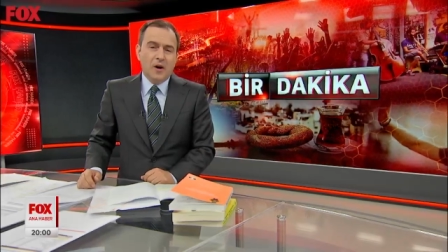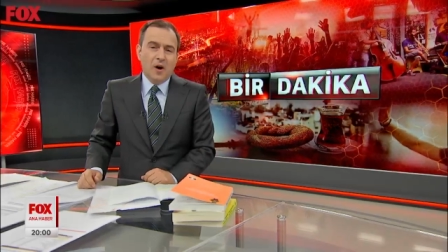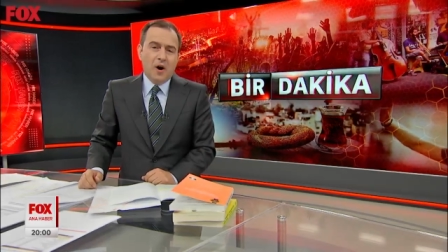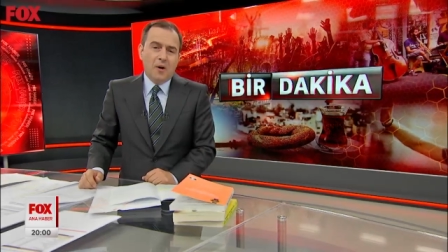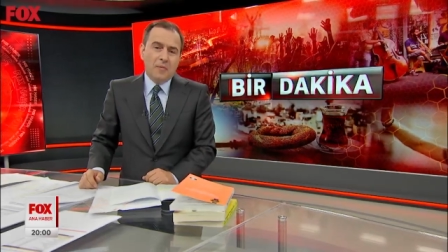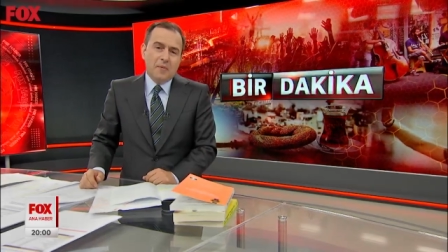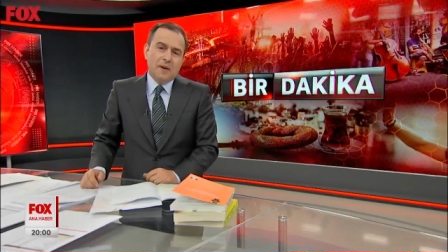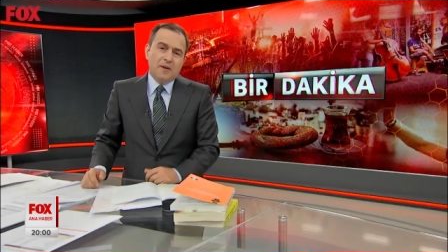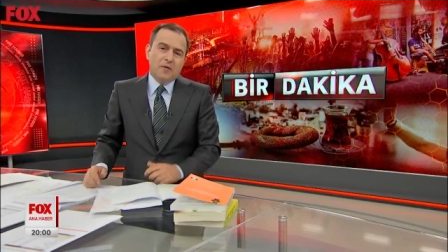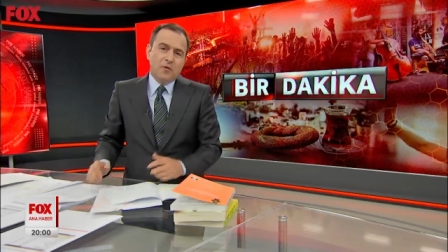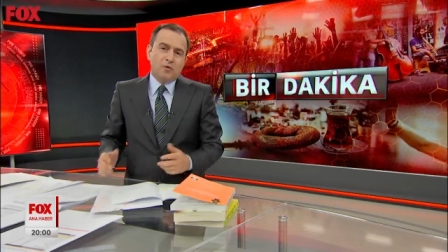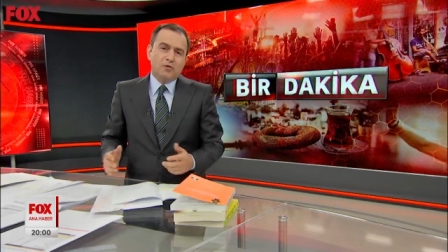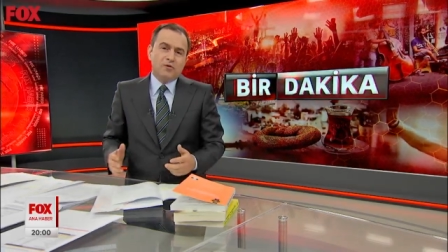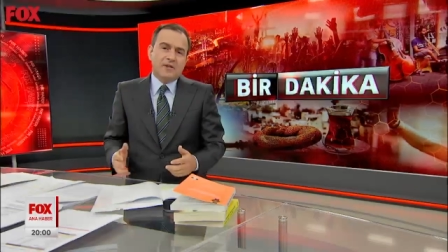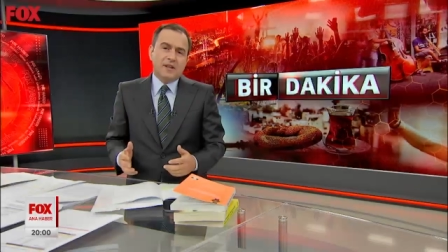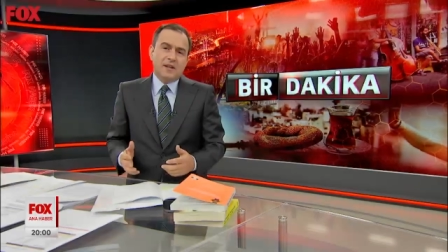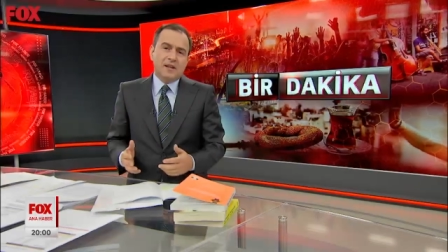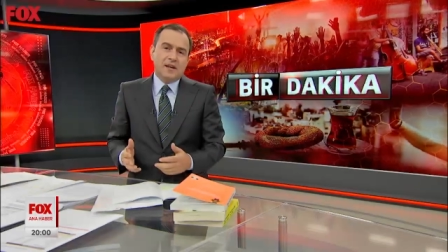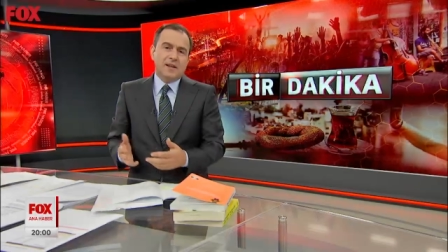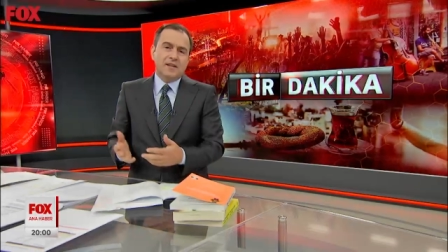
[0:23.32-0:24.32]
Ama
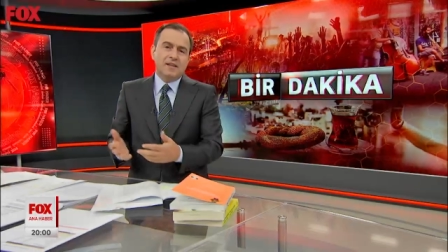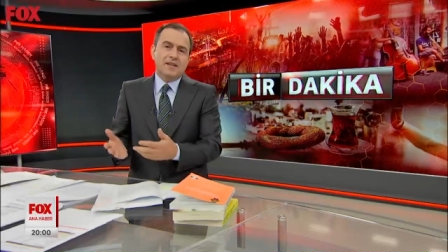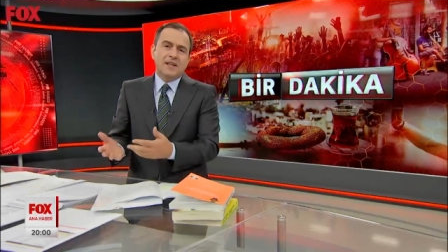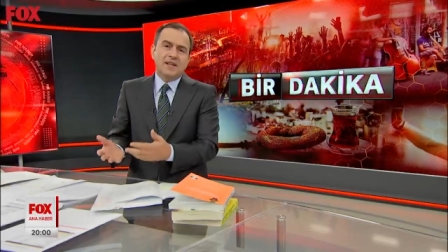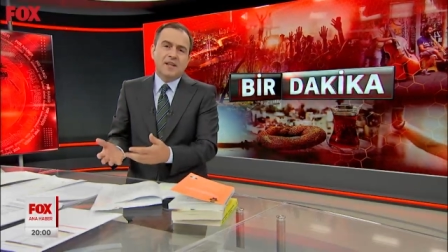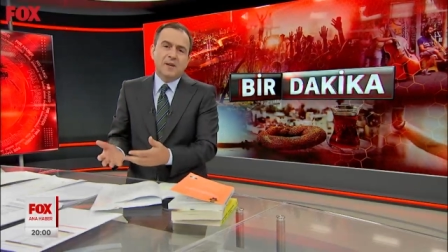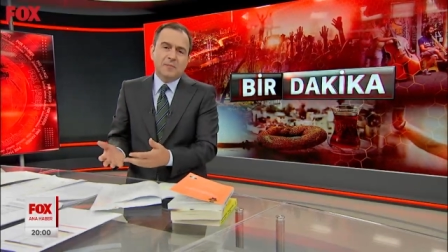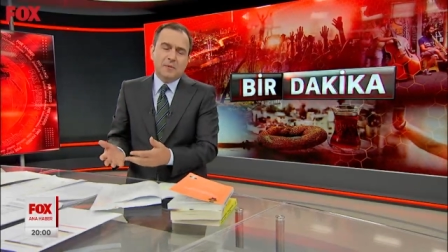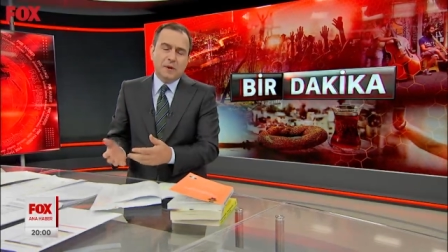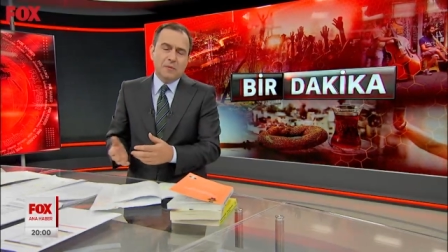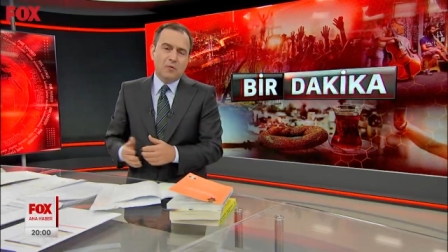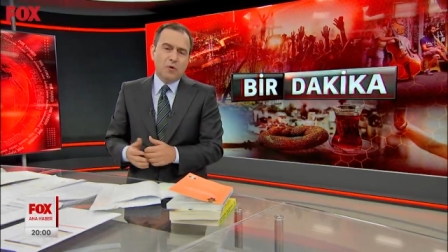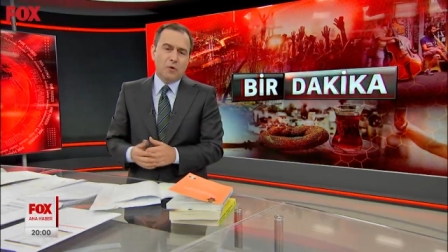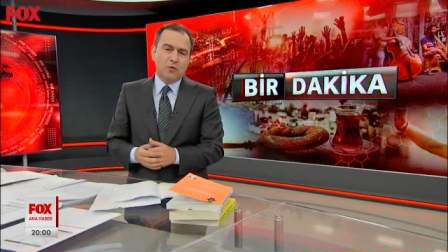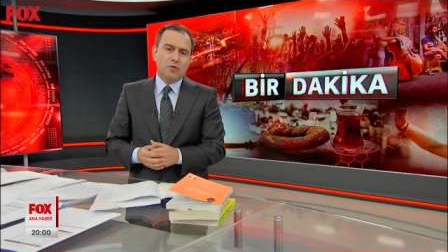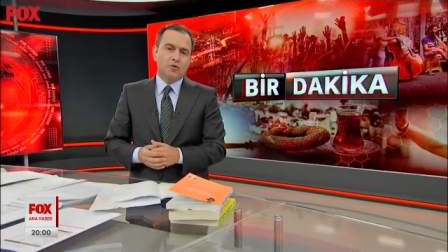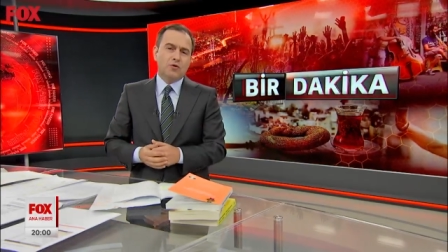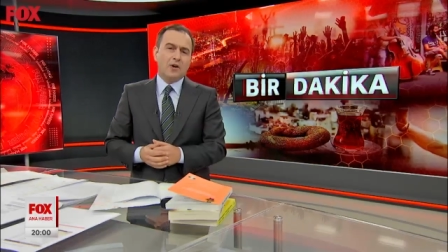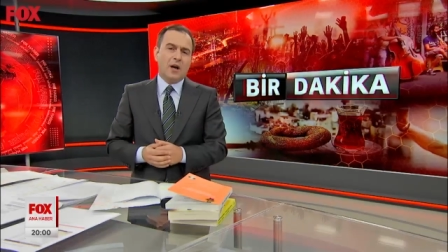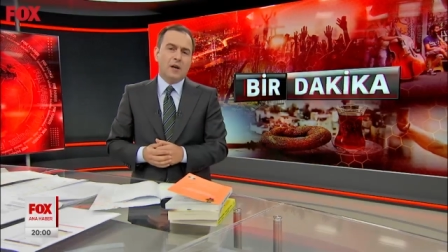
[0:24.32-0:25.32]
onda da ne deprem
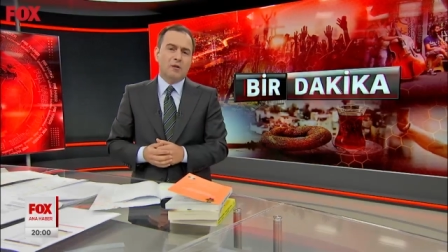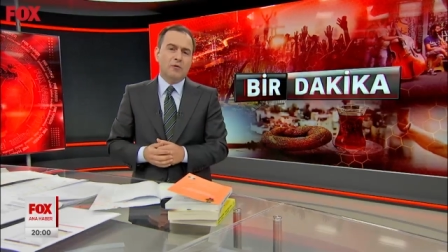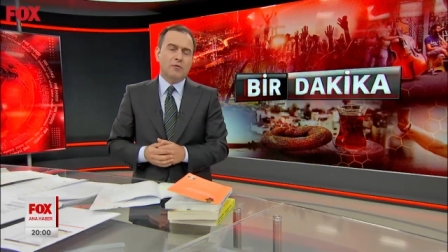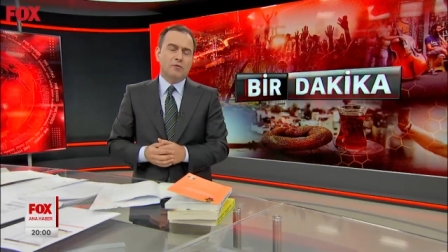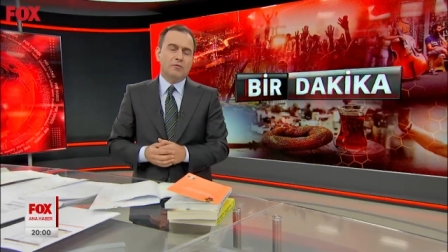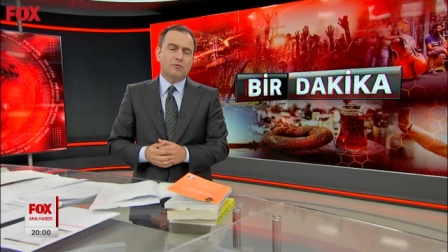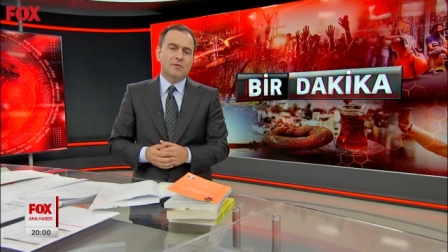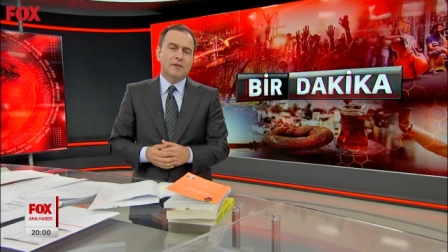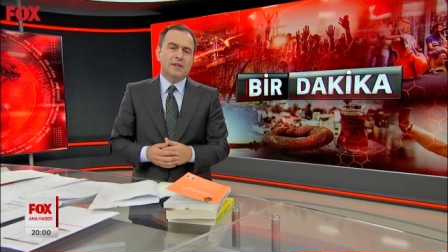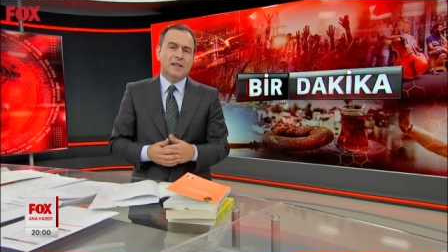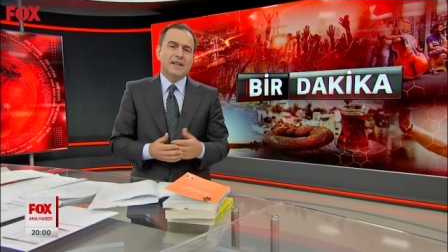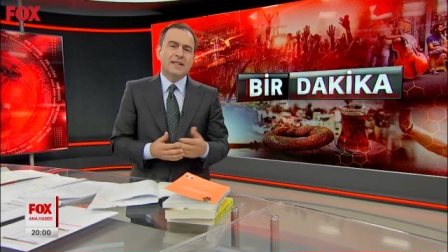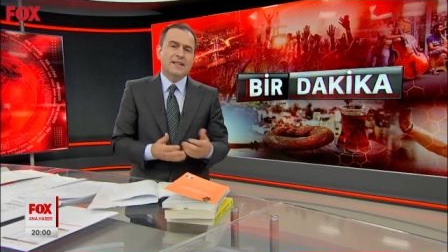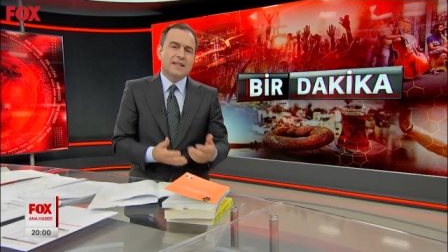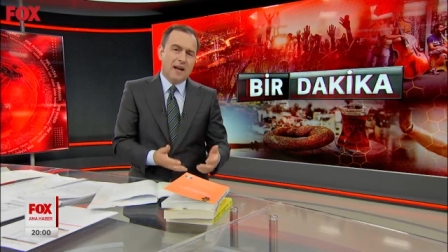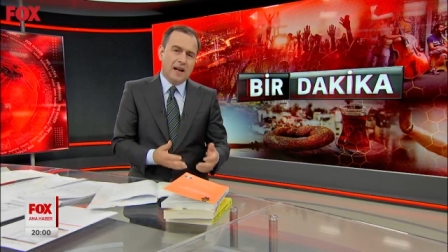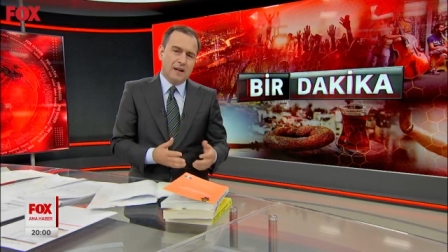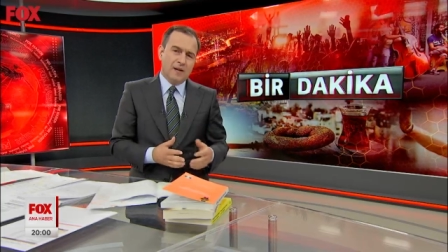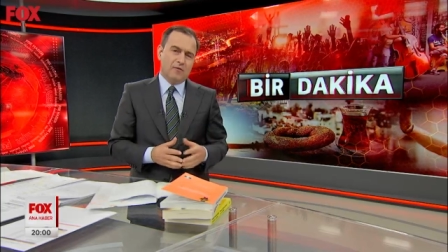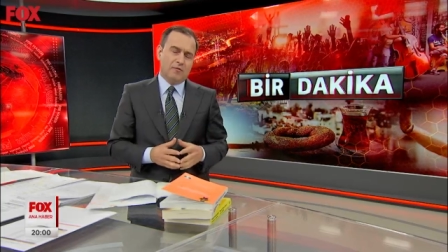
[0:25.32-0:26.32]
korkusu halloldu, ne
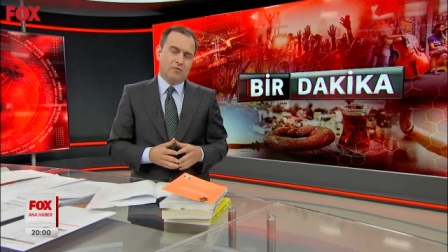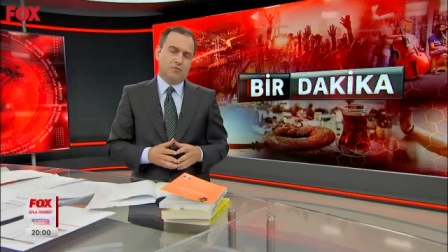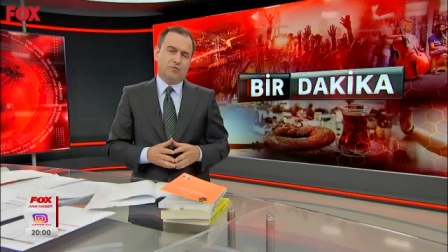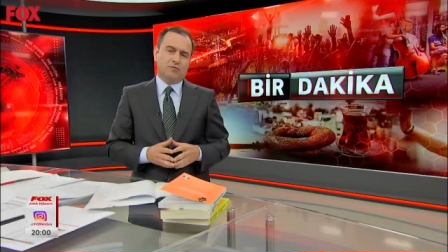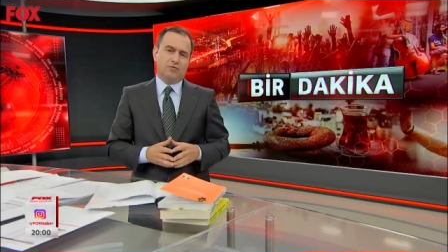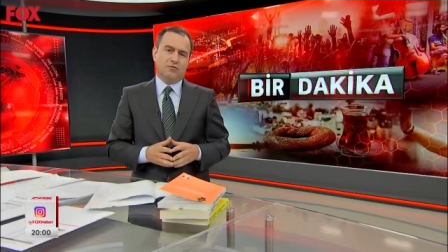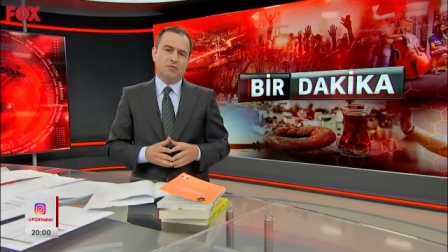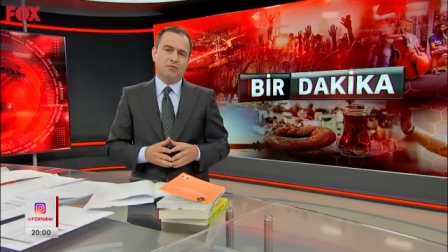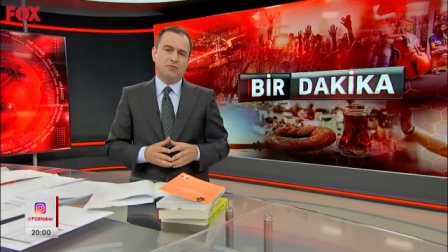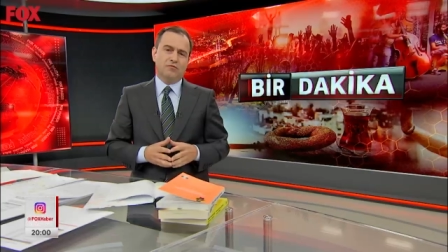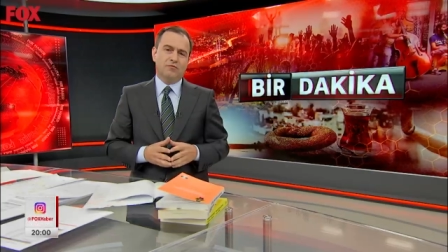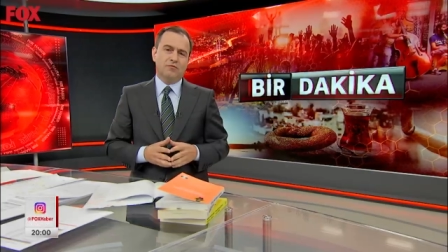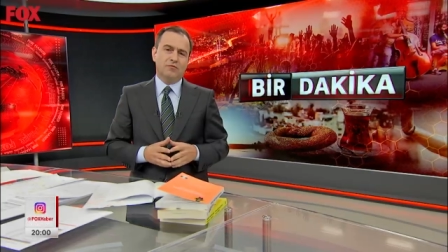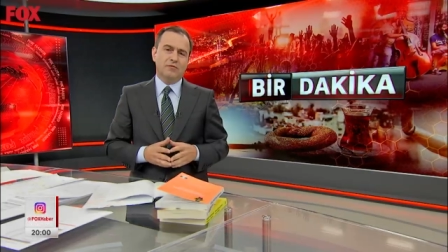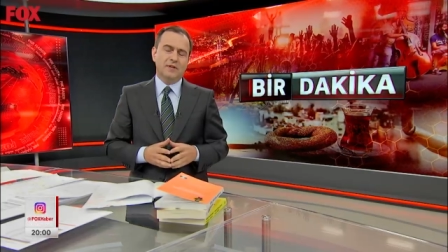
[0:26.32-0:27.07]
sel korkusu,